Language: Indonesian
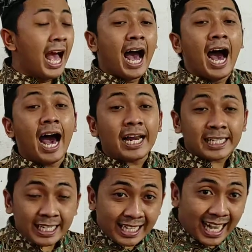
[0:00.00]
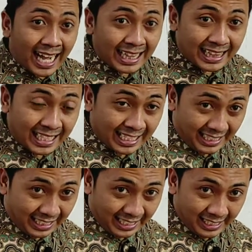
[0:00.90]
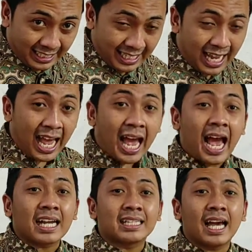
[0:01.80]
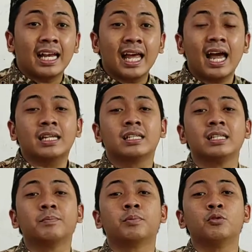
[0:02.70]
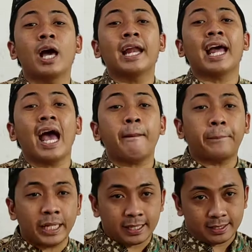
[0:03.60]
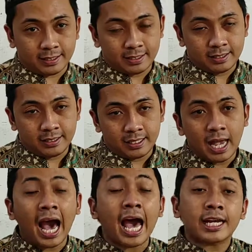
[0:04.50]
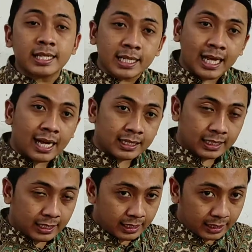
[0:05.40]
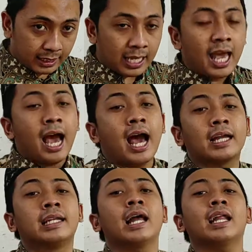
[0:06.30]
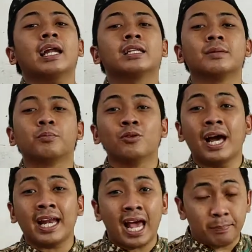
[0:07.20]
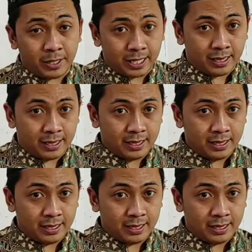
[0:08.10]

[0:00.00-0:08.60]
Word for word: Hari Kartini adalah di bulan April hari Kartini adalah di bulan April.